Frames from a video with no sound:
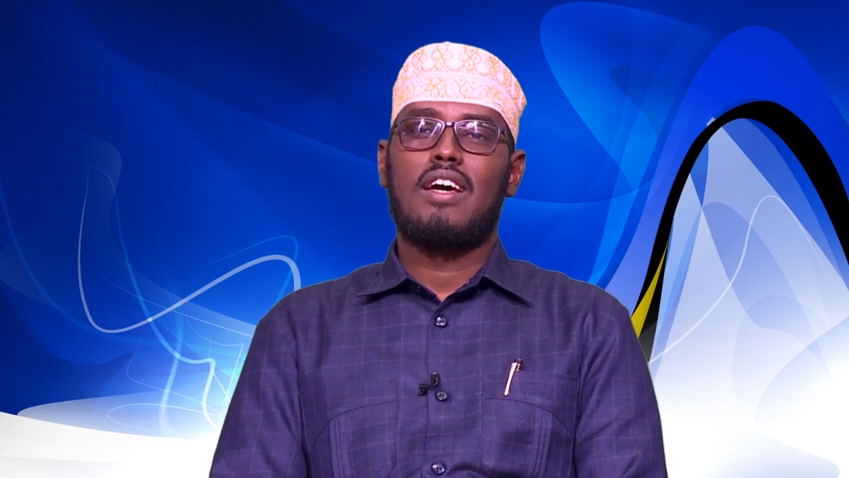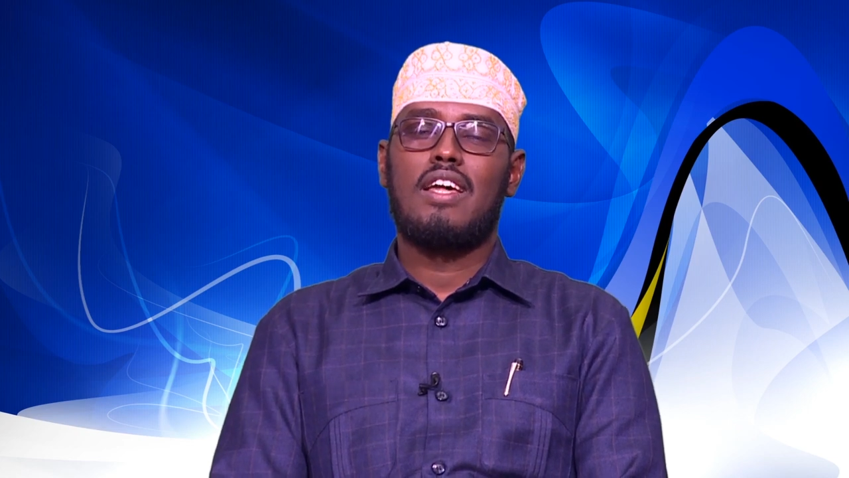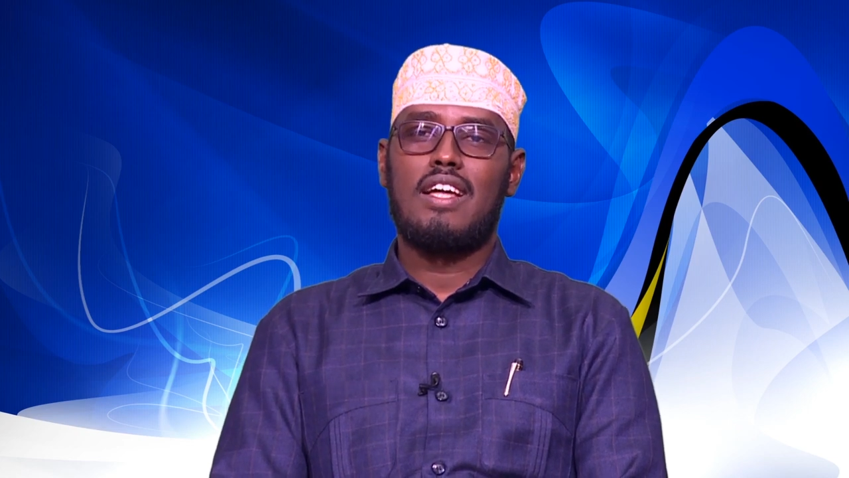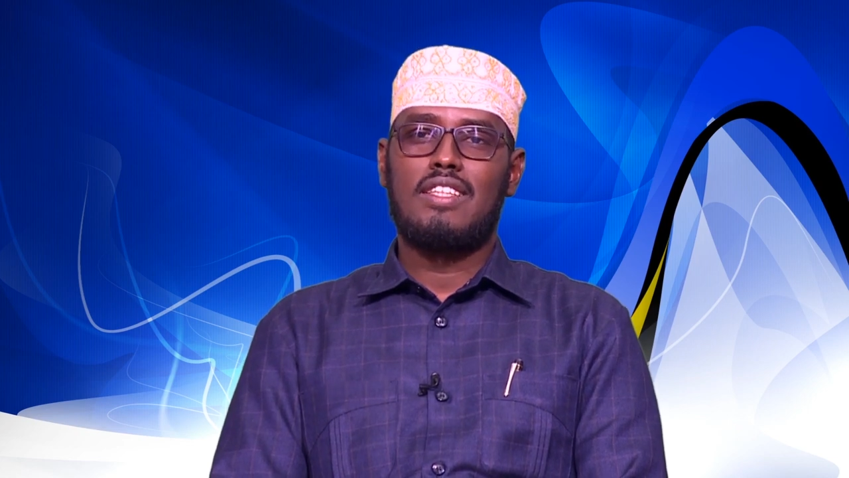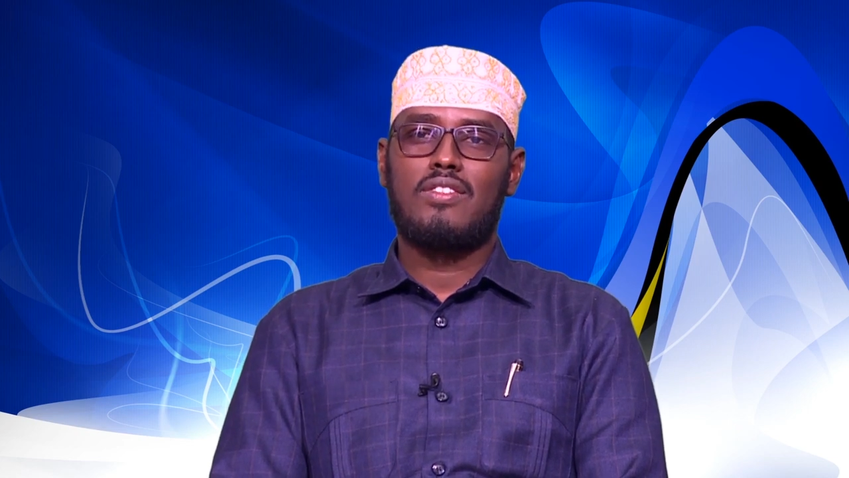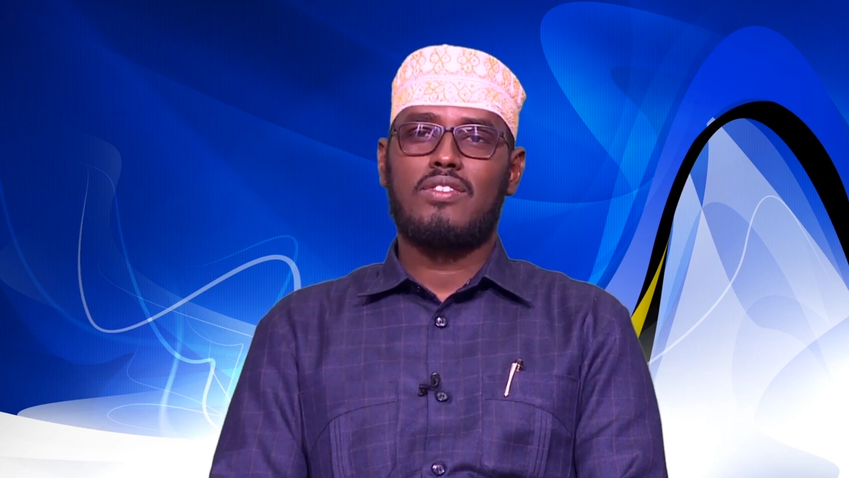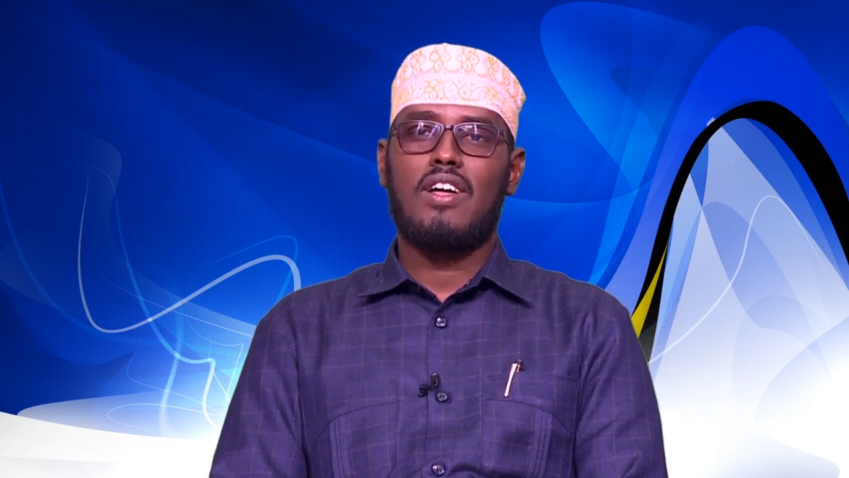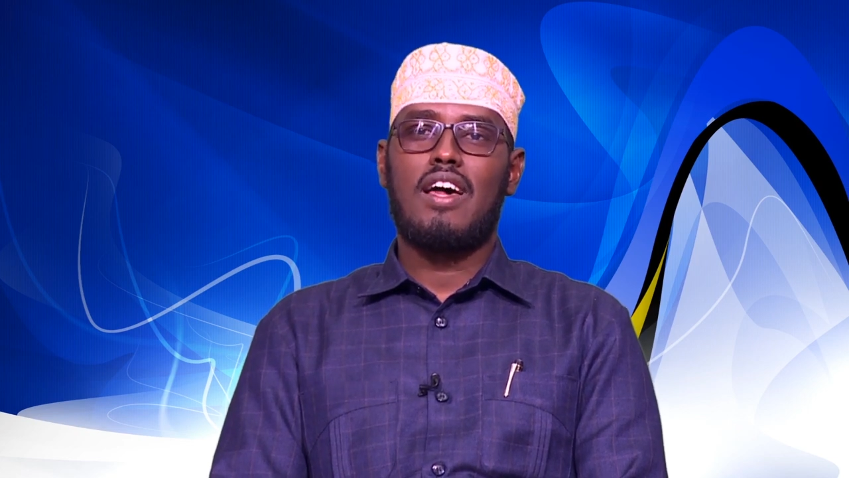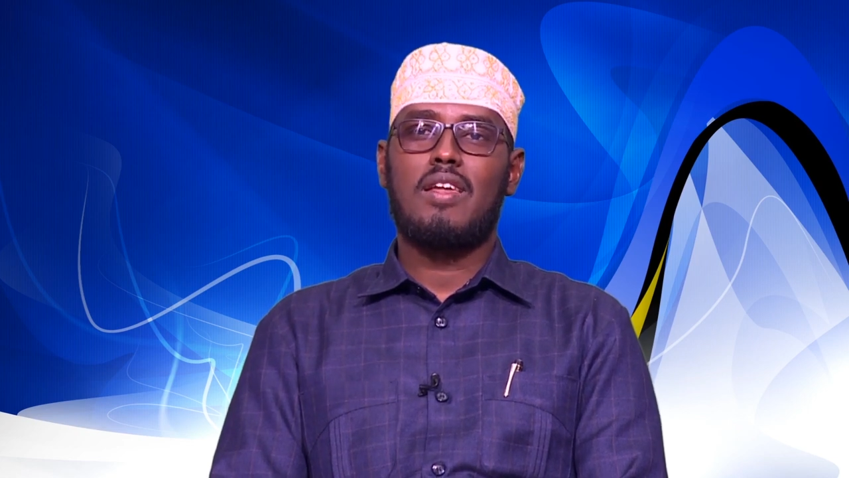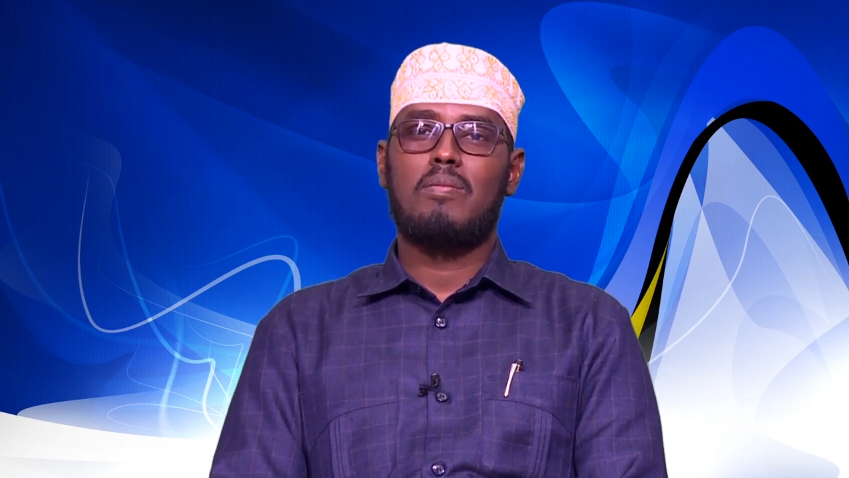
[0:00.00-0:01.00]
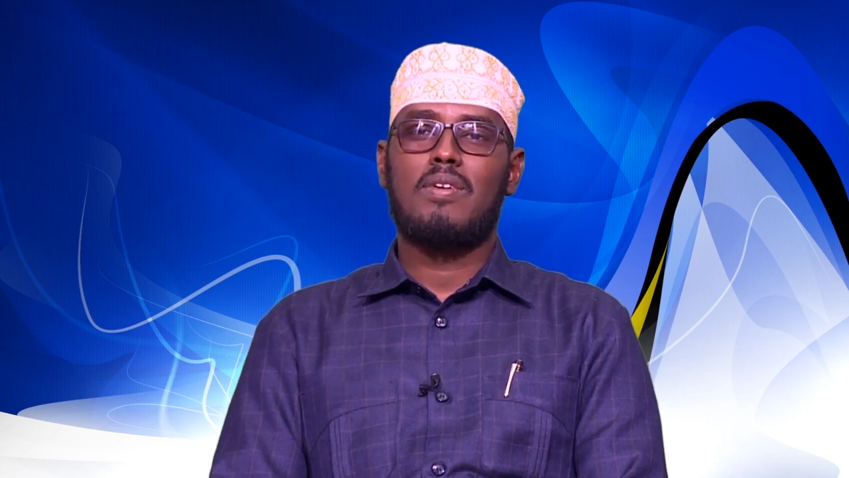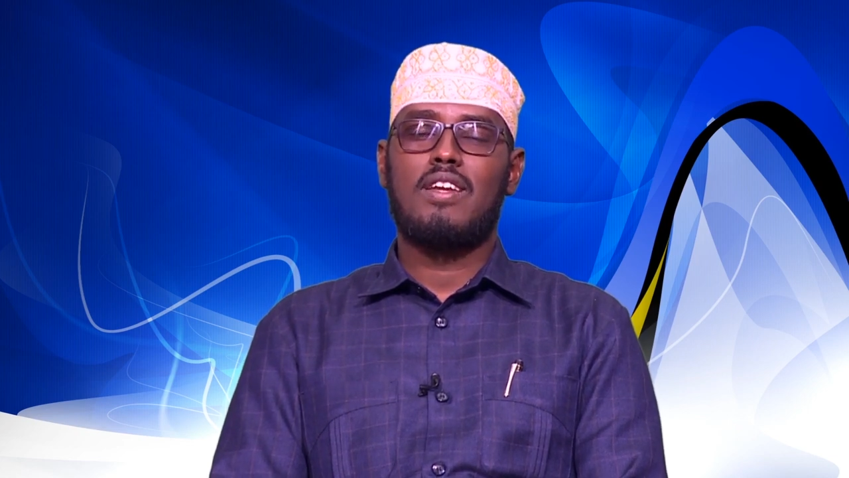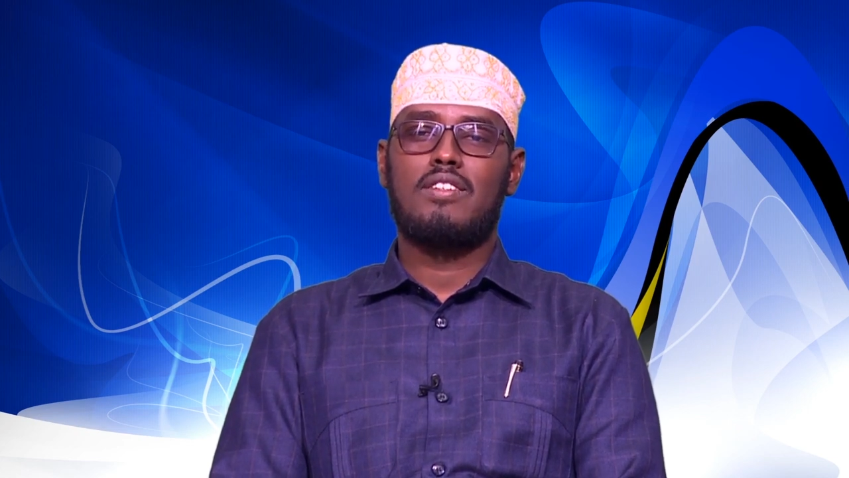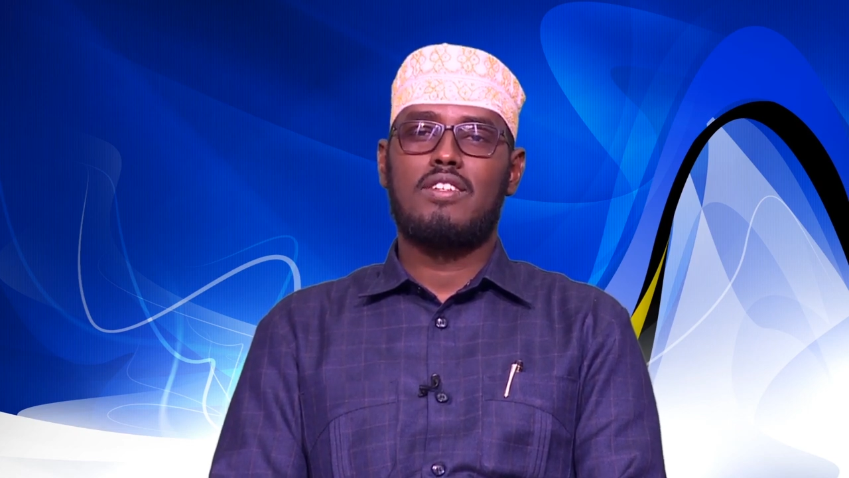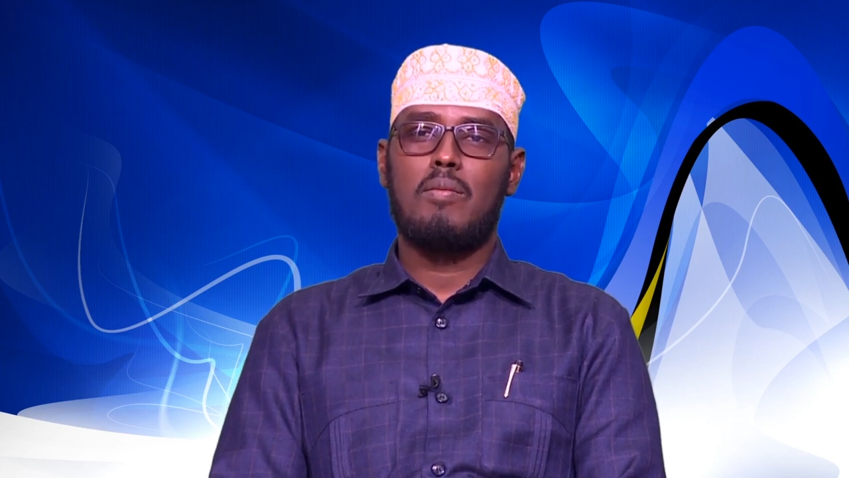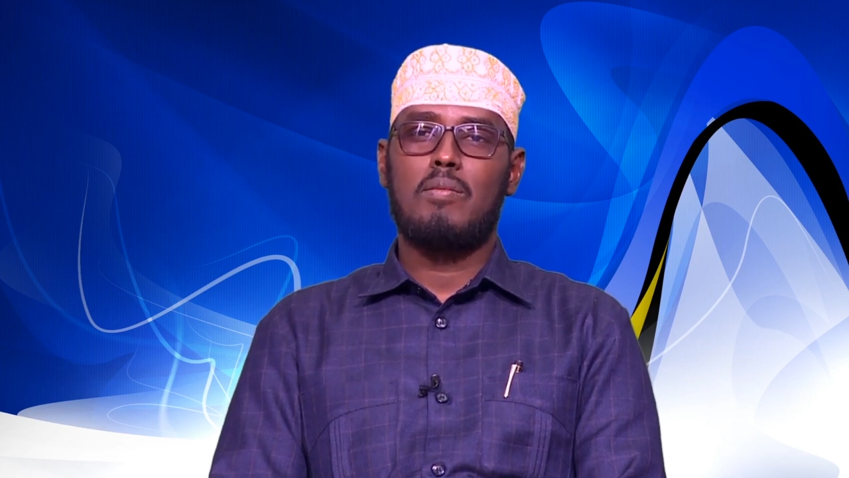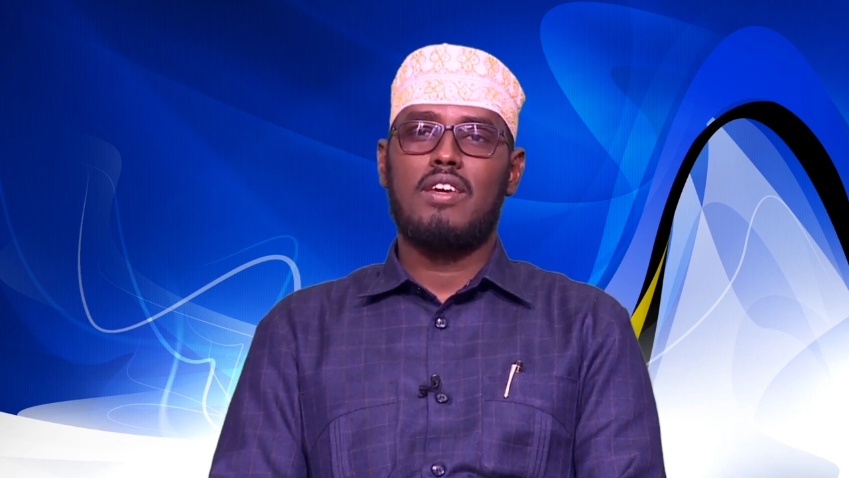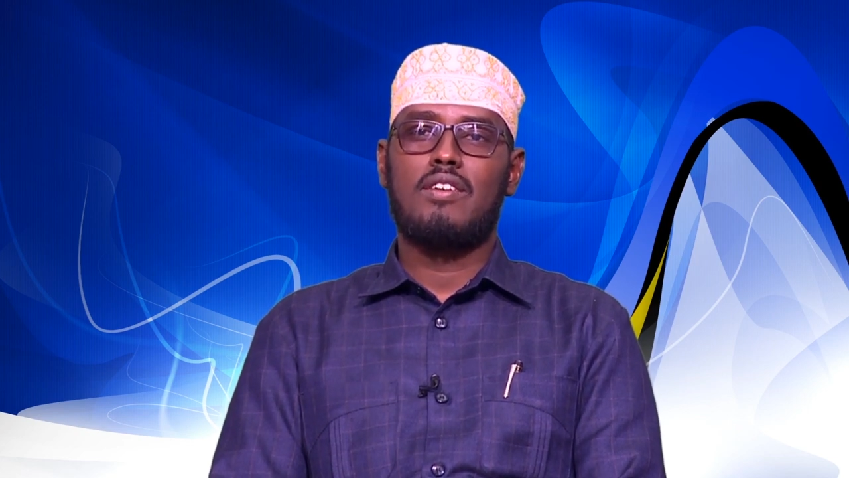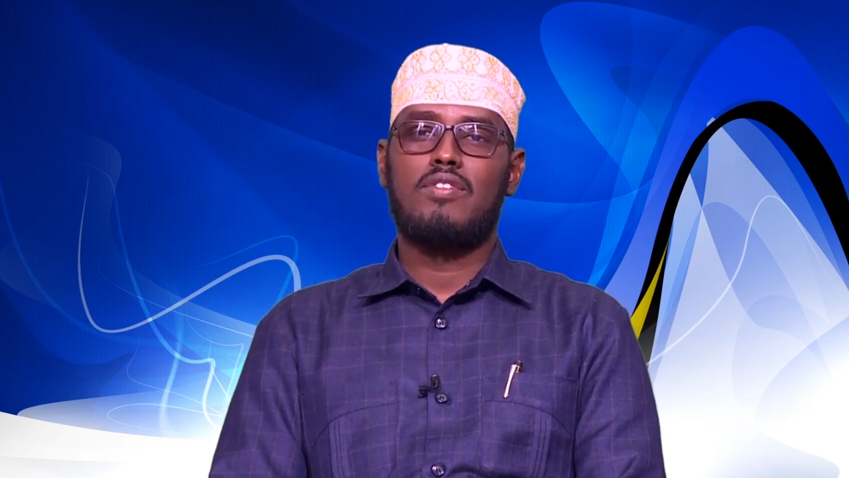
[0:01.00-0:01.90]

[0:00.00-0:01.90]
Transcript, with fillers: لدى الطالب الجامعي